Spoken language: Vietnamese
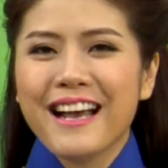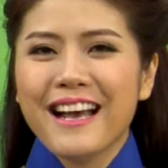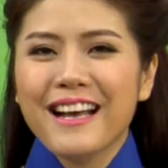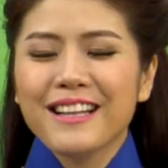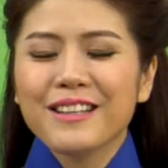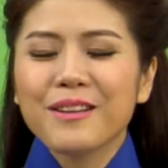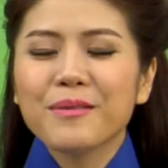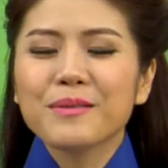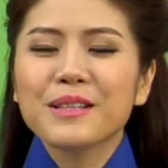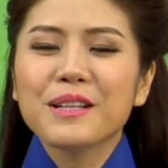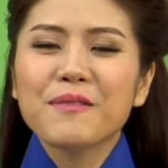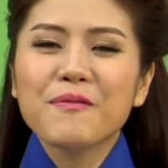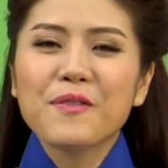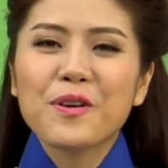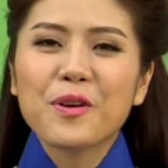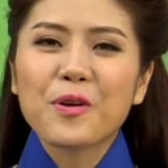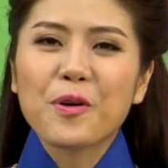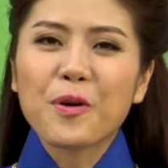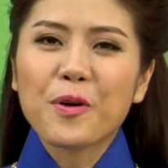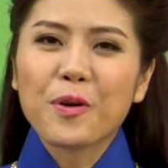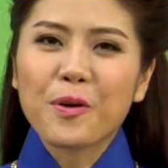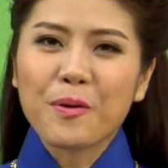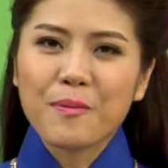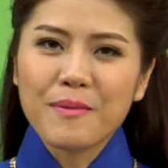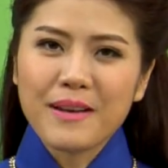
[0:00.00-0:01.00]
Thông tin vừa
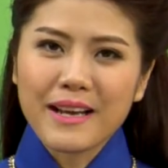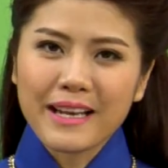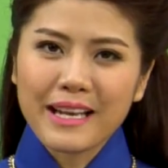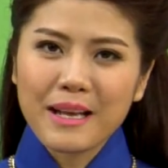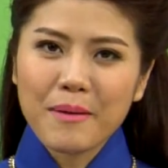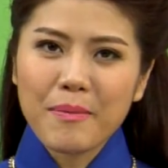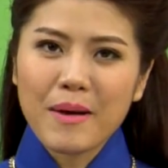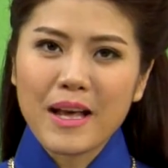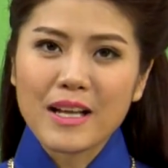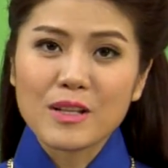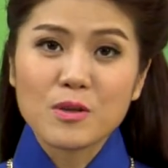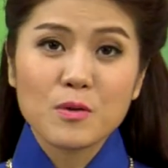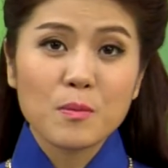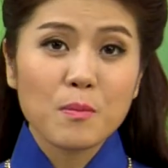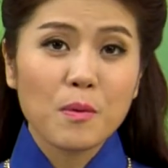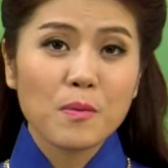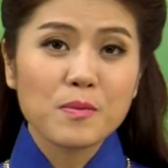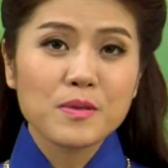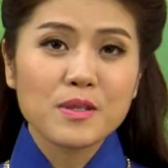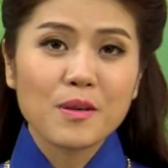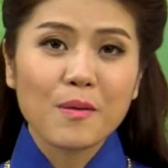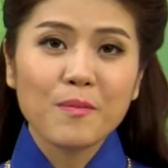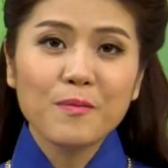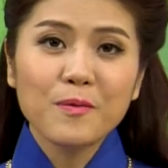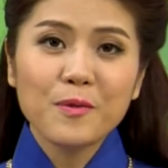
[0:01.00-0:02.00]
rồi cũng đã khép lại chương mục
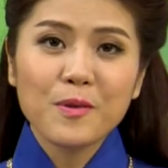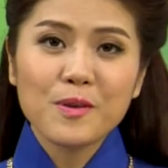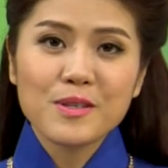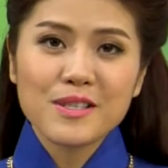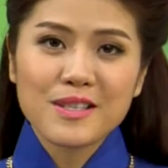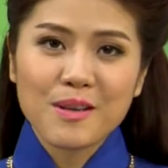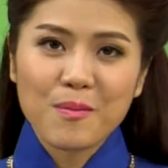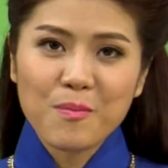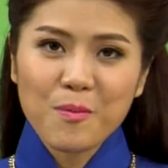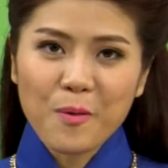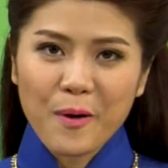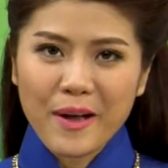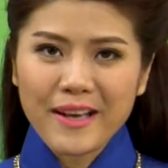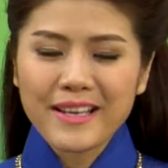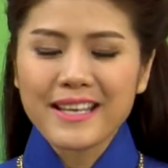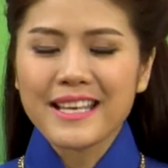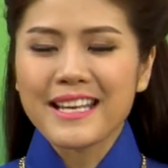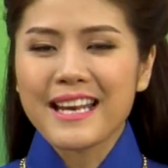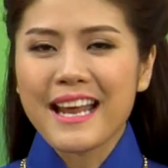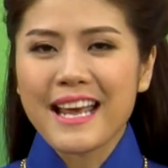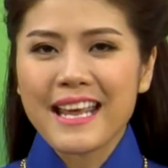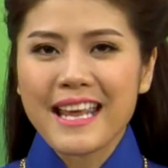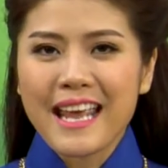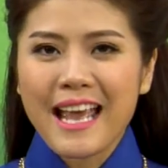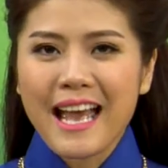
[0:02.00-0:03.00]
Sống vui sống khỏe kỳ
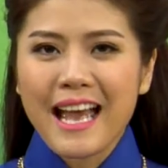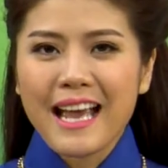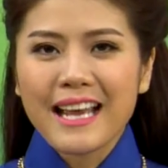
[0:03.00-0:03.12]
này.